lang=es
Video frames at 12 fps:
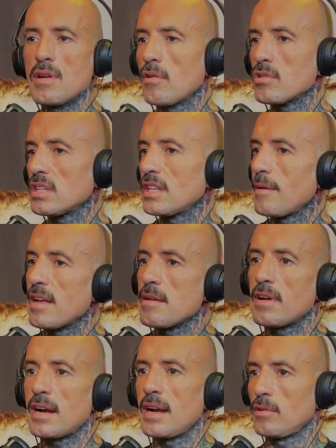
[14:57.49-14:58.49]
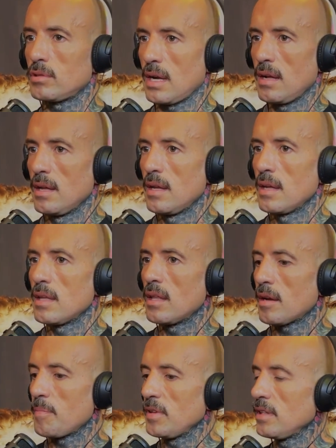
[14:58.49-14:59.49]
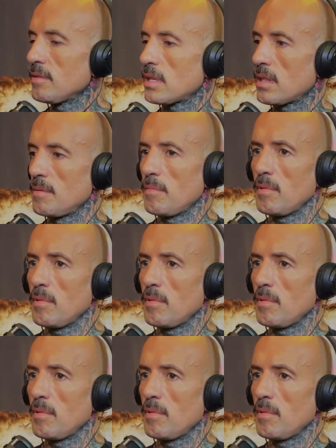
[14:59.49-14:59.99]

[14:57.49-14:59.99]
Y una cosa te va a llevar a la otra. Y de repente